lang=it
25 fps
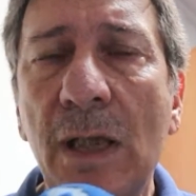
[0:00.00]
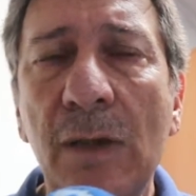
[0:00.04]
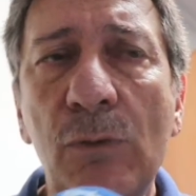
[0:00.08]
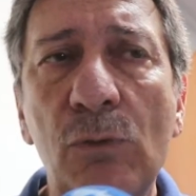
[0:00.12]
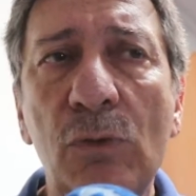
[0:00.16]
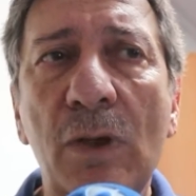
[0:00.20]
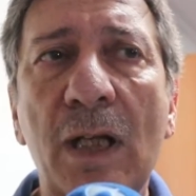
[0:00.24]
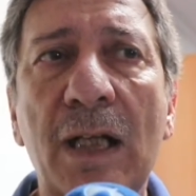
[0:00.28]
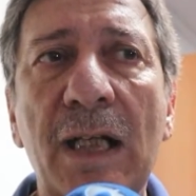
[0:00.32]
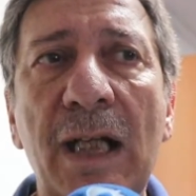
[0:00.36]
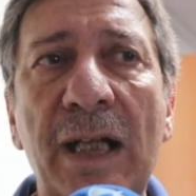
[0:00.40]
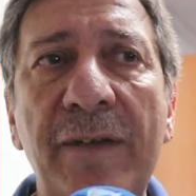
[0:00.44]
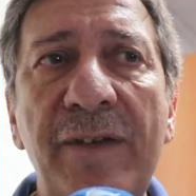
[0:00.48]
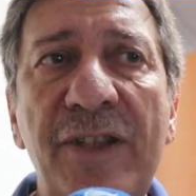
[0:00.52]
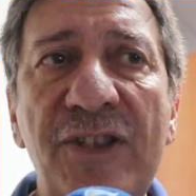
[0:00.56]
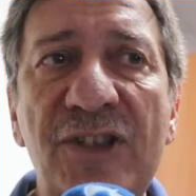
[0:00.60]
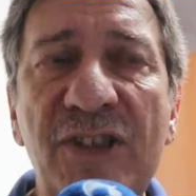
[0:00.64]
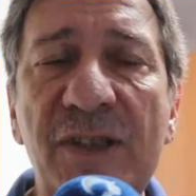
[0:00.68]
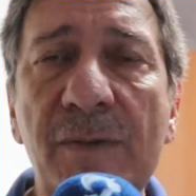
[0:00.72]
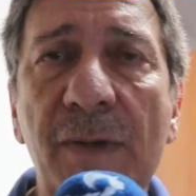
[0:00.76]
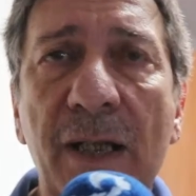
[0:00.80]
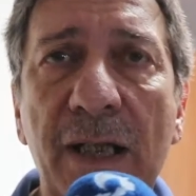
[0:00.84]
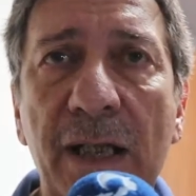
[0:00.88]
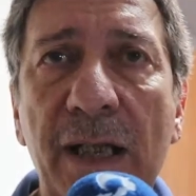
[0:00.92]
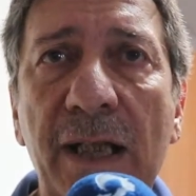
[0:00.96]
Una
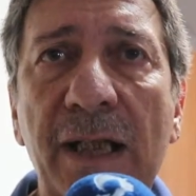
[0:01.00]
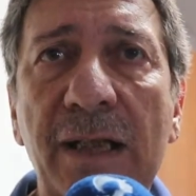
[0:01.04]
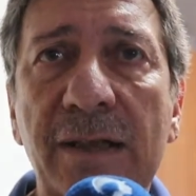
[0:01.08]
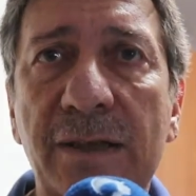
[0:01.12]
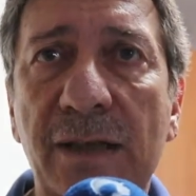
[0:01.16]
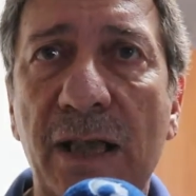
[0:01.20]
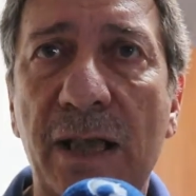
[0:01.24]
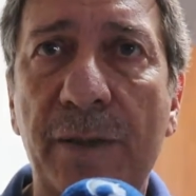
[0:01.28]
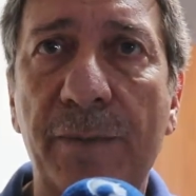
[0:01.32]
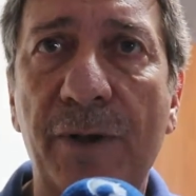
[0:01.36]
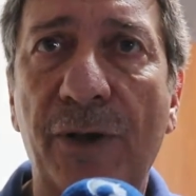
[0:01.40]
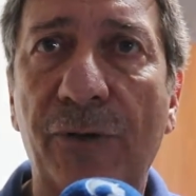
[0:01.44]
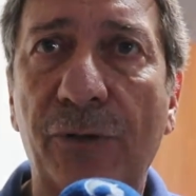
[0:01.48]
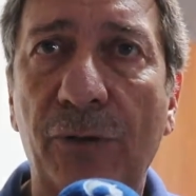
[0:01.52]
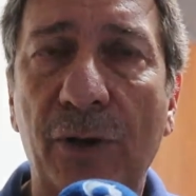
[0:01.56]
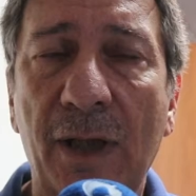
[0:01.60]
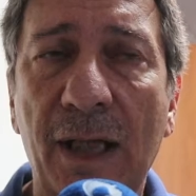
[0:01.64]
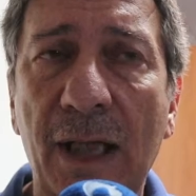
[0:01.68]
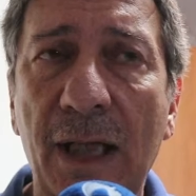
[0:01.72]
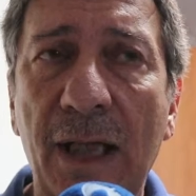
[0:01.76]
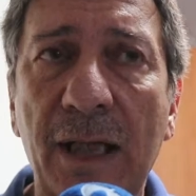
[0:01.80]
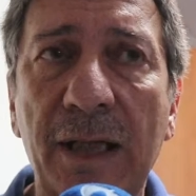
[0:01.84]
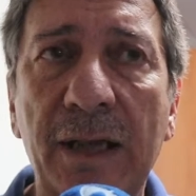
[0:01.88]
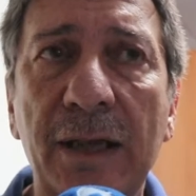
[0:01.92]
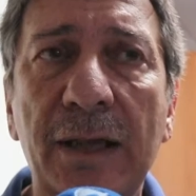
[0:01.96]
gravissima carenza di
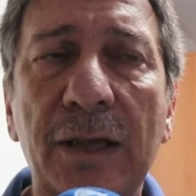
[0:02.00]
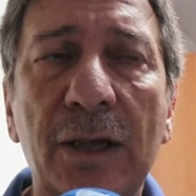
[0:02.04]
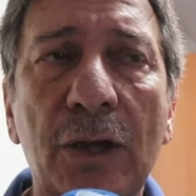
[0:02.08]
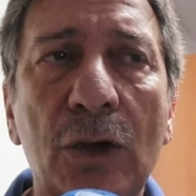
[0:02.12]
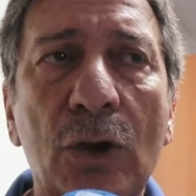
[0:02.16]
personale,